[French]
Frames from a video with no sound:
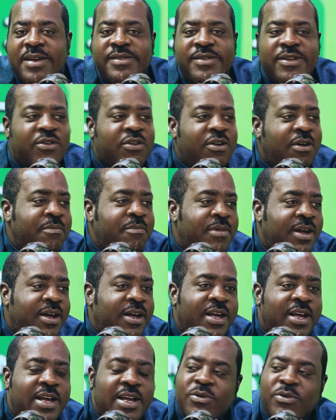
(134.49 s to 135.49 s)
c'est comme euh,
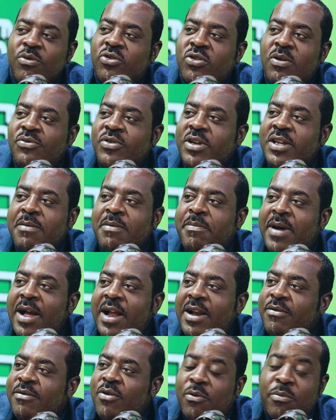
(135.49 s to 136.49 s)
tout objet qui
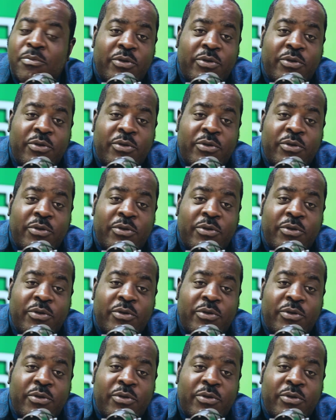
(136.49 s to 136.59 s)
parle. Donc, mhm.